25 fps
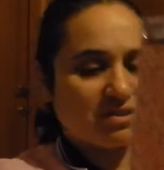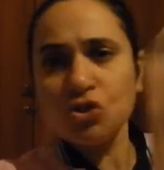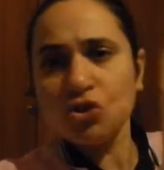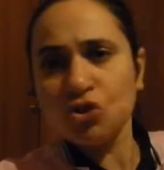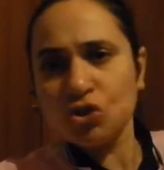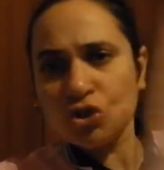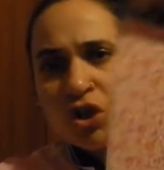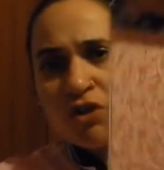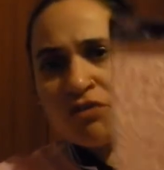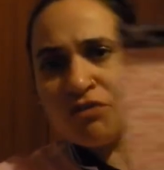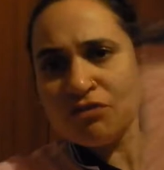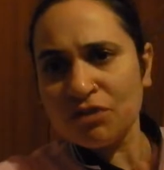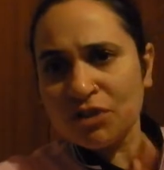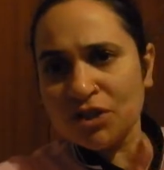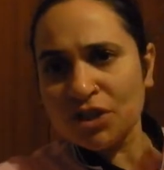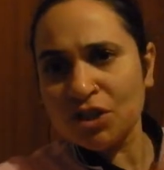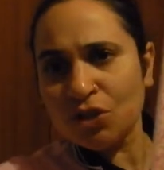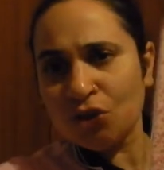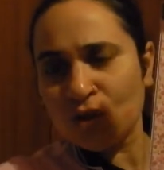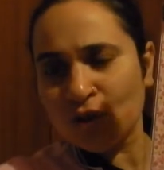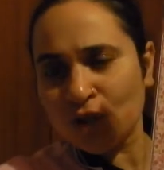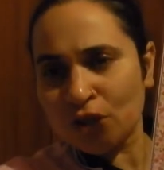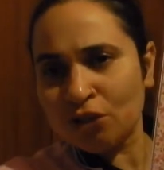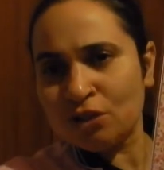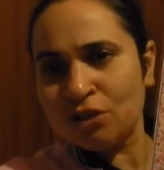Sono stoffe
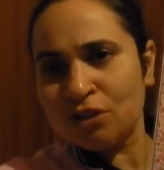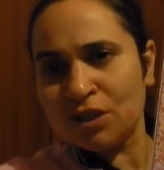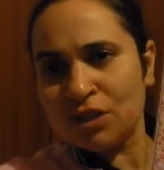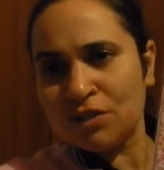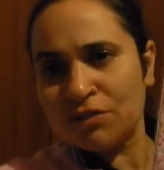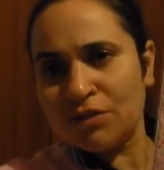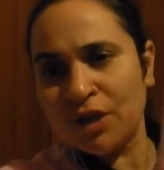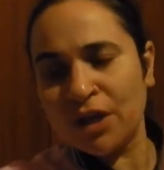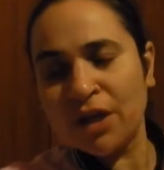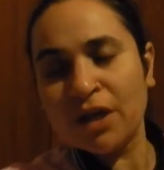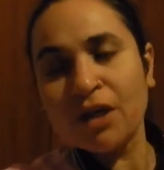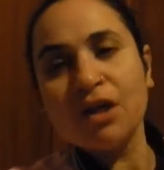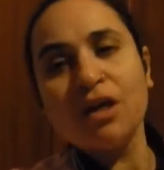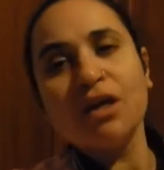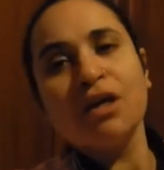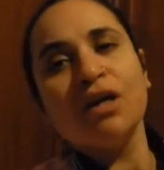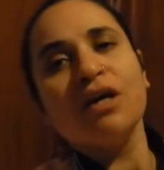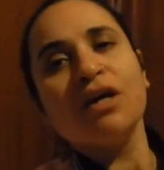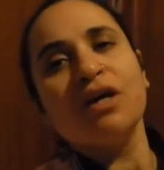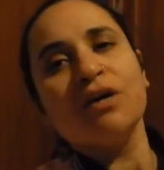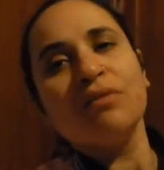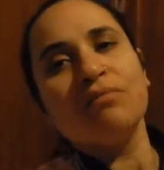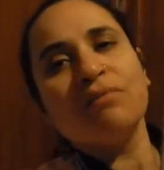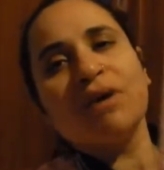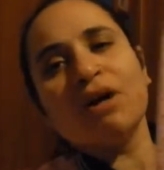decorative.
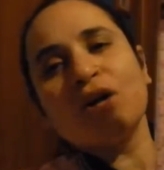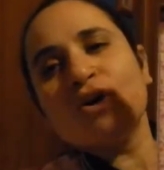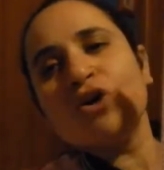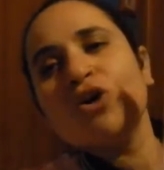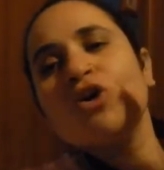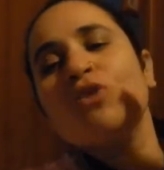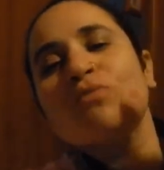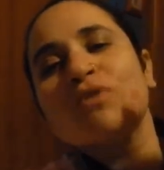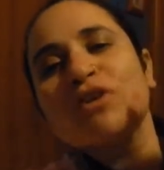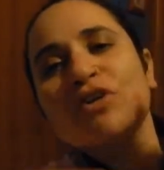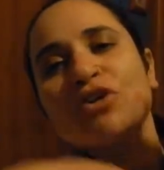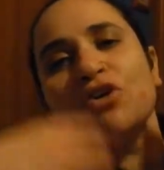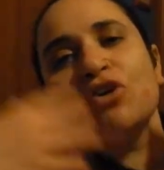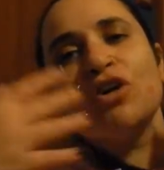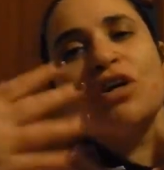Ma come?